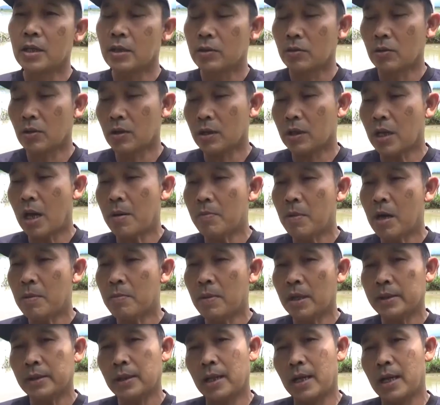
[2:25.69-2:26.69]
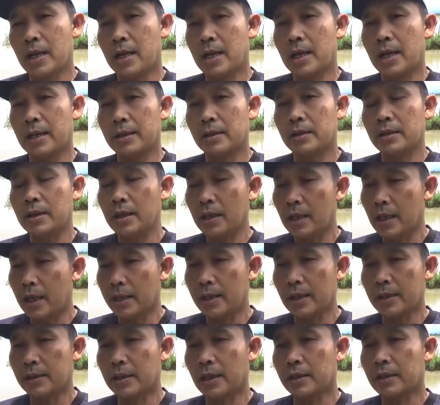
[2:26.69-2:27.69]
terutama masyarakat tiga
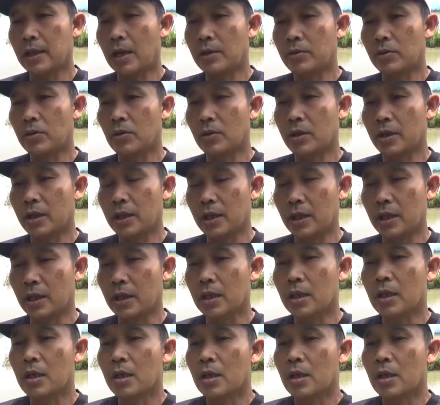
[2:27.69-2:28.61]
desa Tanjung ini.